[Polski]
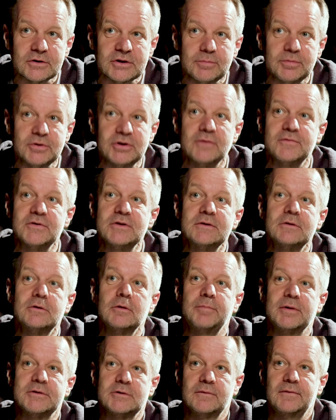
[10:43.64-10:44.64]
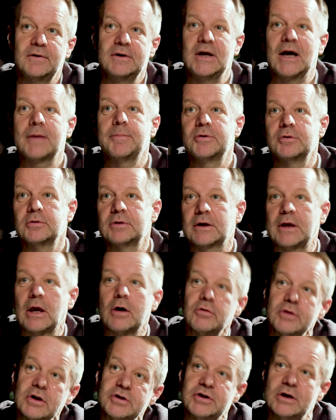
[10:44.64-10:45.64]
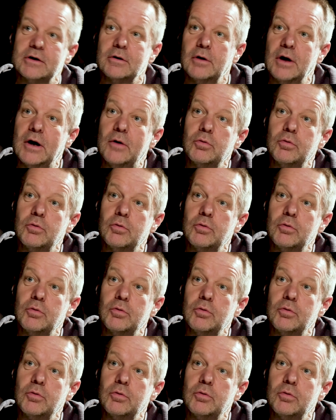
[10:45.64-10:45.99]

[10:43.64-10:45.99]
żeby się wszyscy dopasowali jakby do takiego naszego